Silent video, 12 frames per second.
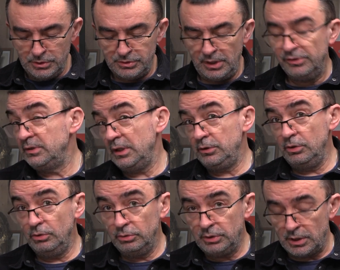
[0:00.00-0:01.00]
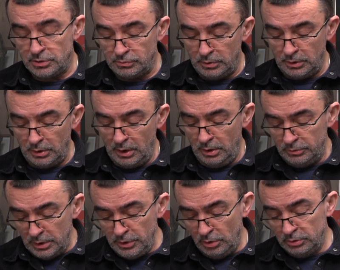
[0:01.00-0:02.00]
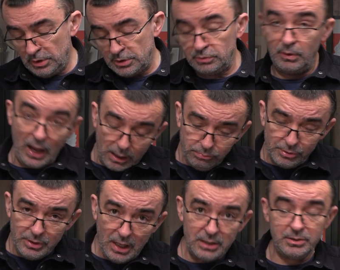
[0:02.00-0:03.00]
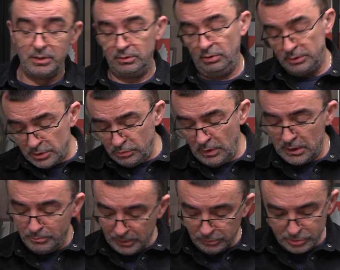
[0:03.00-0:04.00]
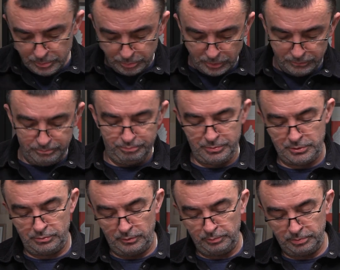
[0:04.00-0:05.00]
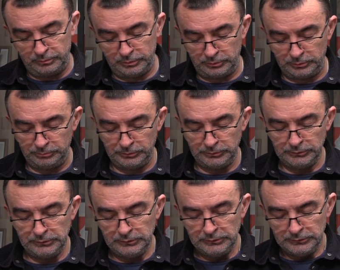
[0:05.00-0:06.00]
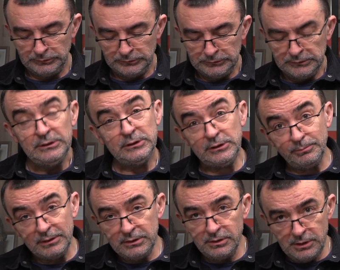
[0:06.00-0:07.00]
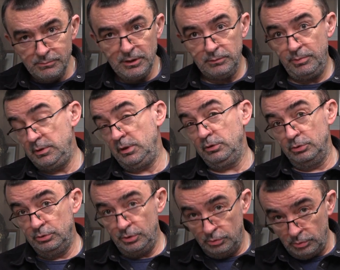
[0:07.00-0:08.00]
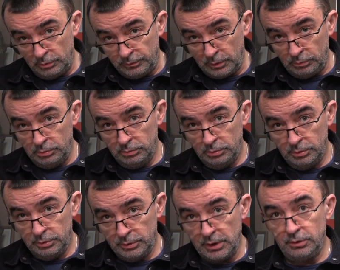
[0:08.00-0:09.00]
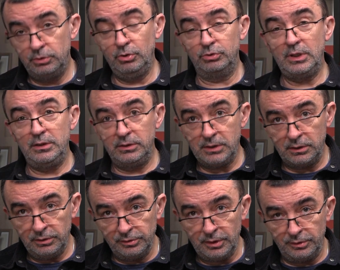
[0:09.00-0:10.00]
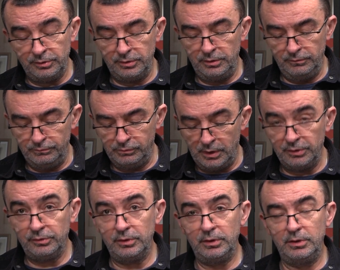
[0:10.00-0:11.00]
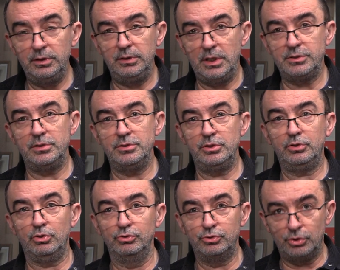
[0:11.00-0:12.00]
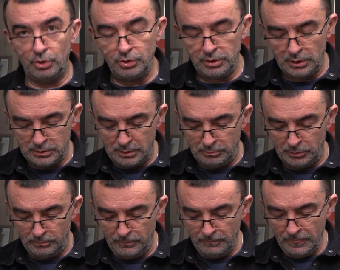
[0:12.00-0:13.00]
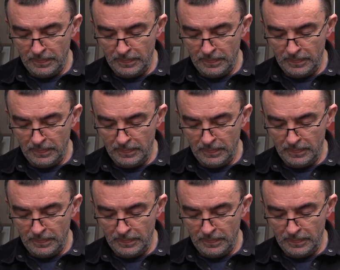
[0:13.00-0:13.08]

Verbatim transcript: że czasy takie odeszły, a one nie odeszły. Albo inaczej, odeszły, ale bardzo szybko przyszły z powrotem. Chyba ten temat będę kontynuował tej totalitaryzacji władzy i narzędzi kontroli nade mną.